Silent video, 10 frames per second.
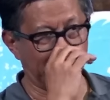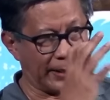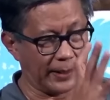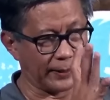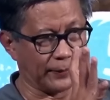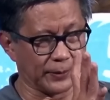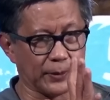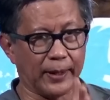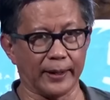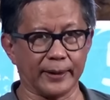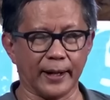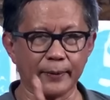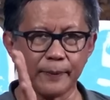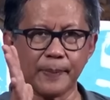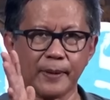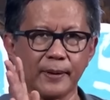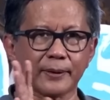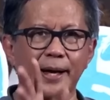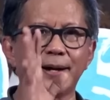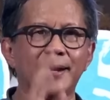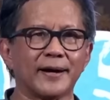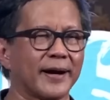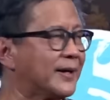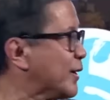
Itu soalnya lu tadi nanya